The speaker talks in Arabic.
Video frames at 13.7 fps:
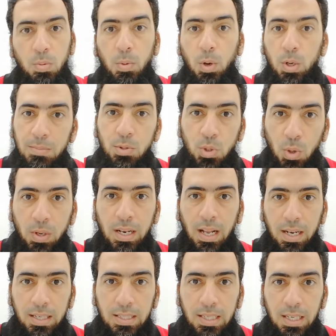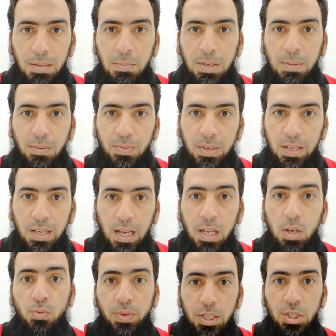ومعظم شغل الاي تي بيبقى فيه
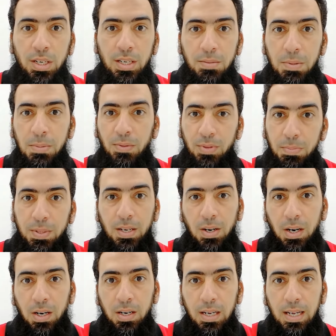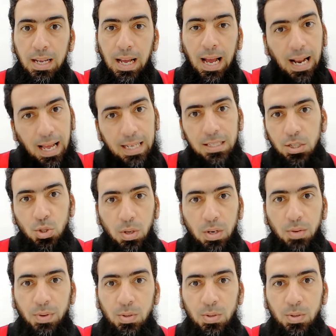انوفيشن بيبقى فيه ابتكار على عكس الشغل في